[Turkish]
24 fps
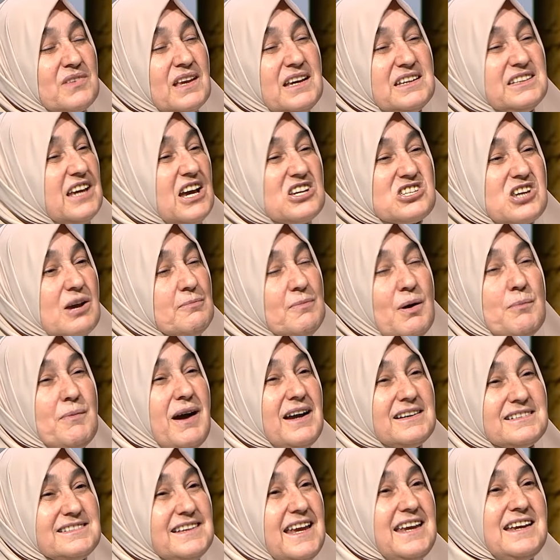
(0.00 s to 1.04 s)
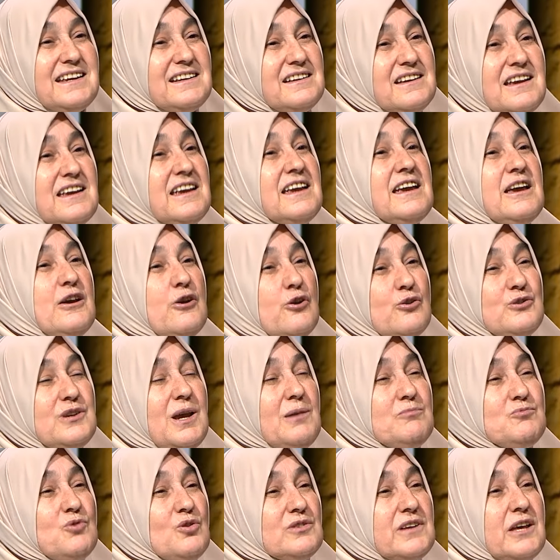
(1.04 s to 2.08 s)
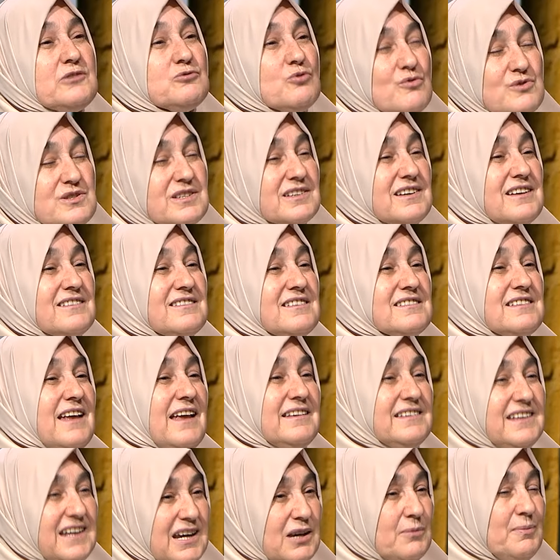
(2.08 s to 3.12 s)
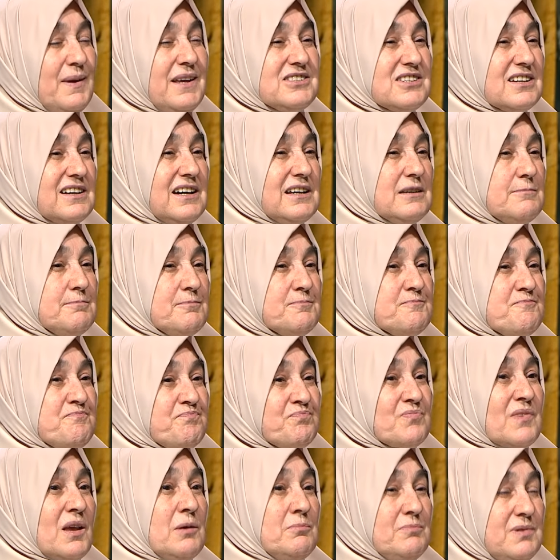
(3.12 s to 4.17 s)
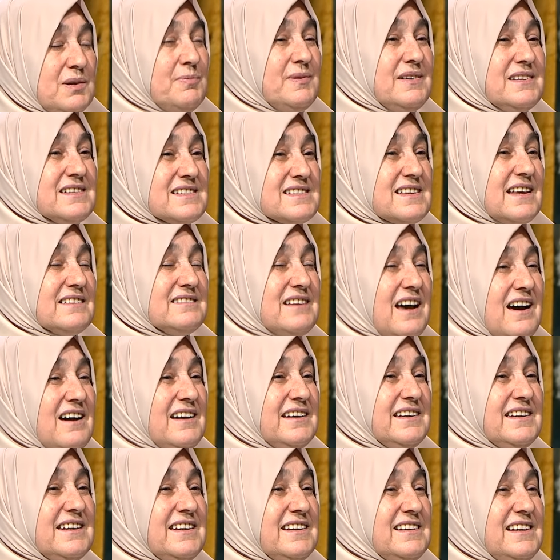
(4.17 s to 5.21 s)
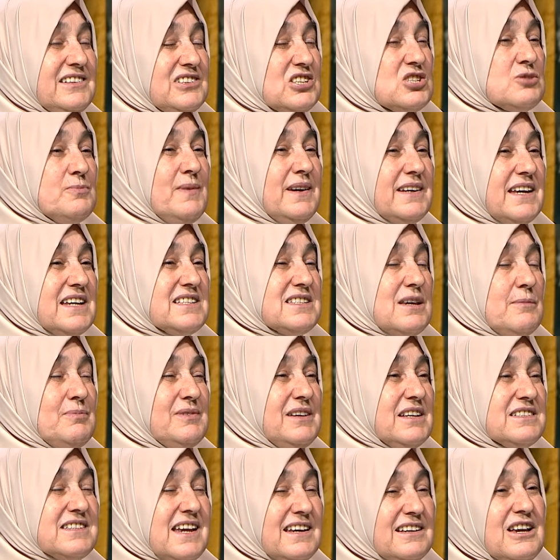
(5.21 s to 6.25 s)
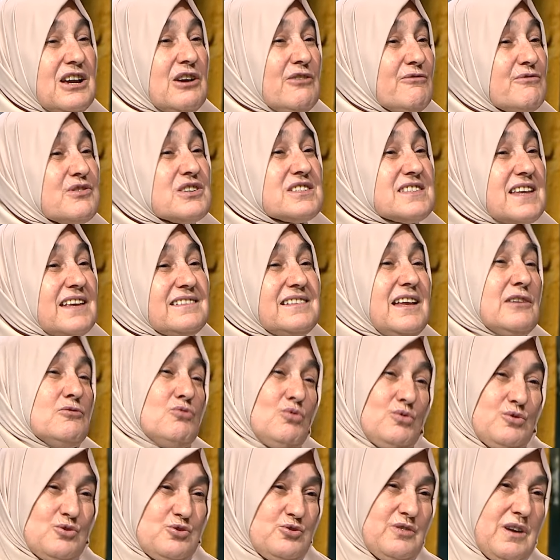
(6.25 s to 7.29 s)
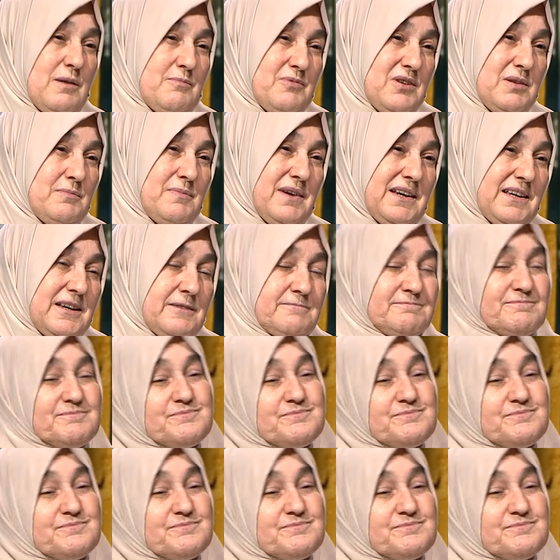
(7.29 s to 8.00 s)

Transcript: yaşamamak değil. Önemli olan o sıkıntıdan hikmet çıkarıp birbirinizle daha iyi iletişime evet. geçebilecek fırsatlar oluşturabilmek.